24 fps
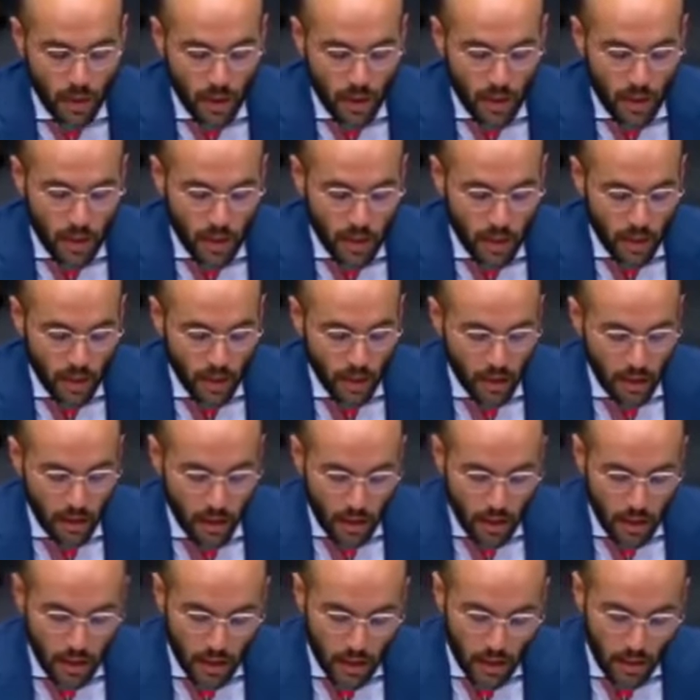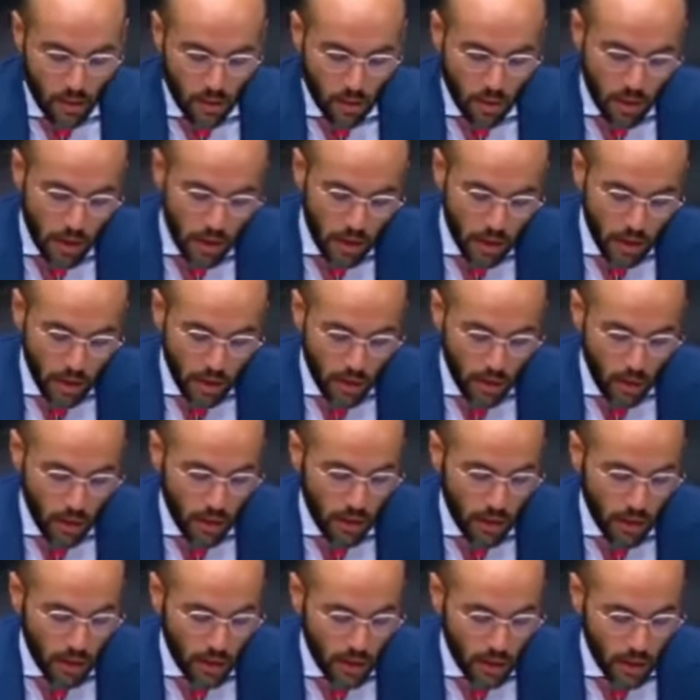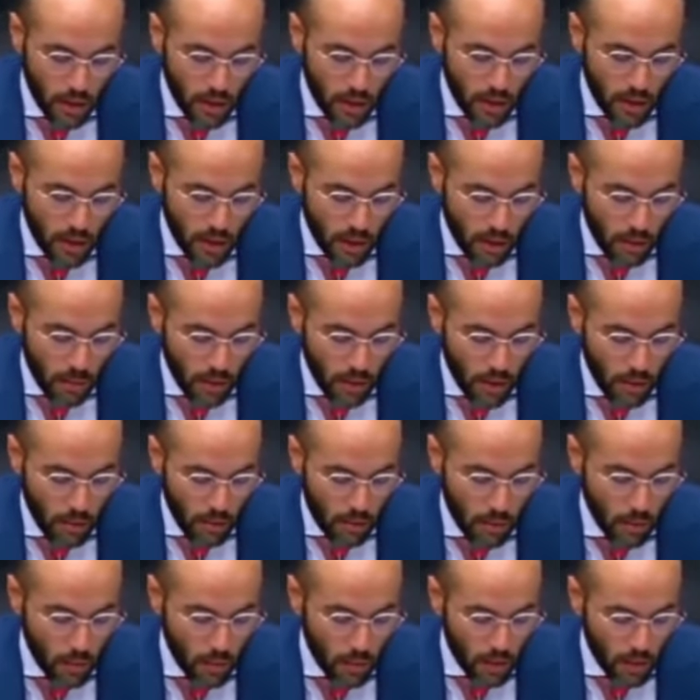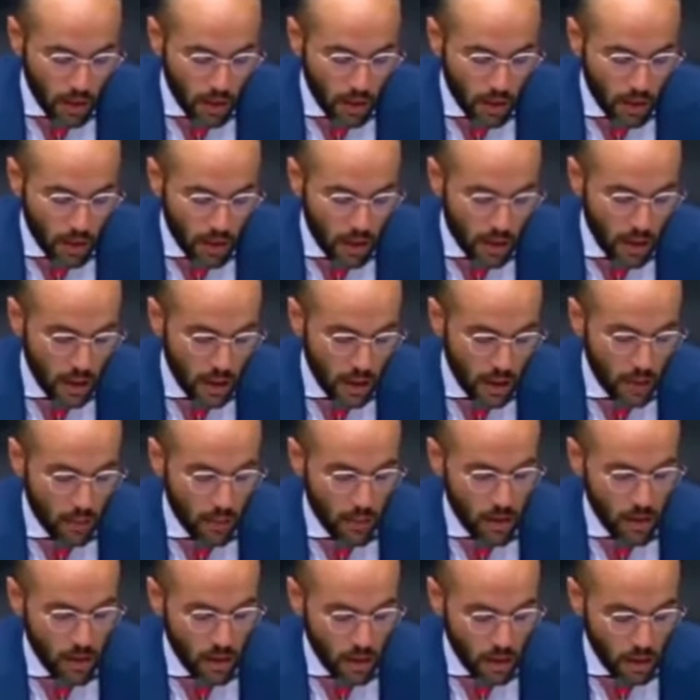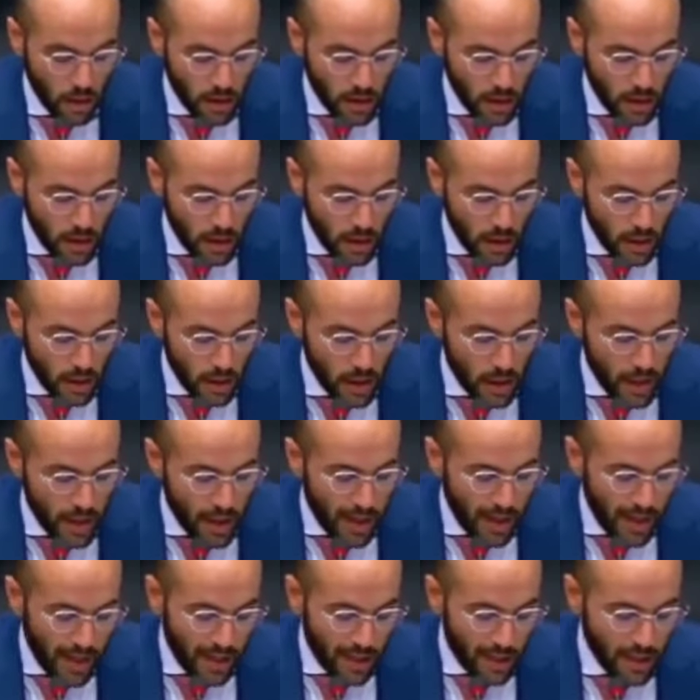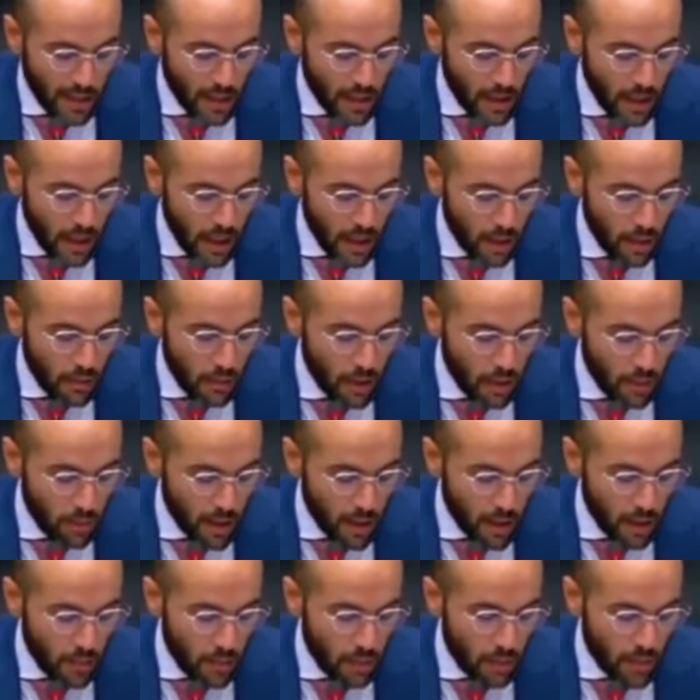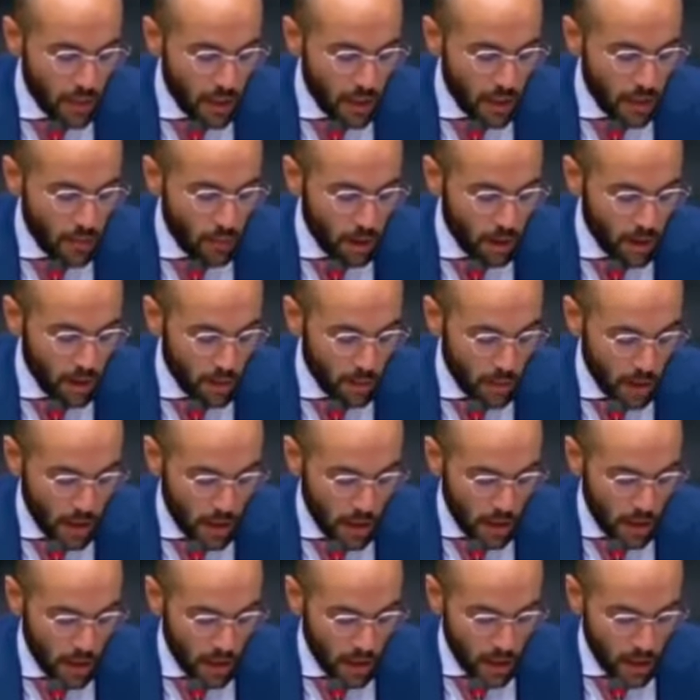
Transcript: السيدة الرئيسة تجدد دولة قطر ترحيبها بمبادرة الحكم الذاتي التي تقدمت بها المملكة المغربية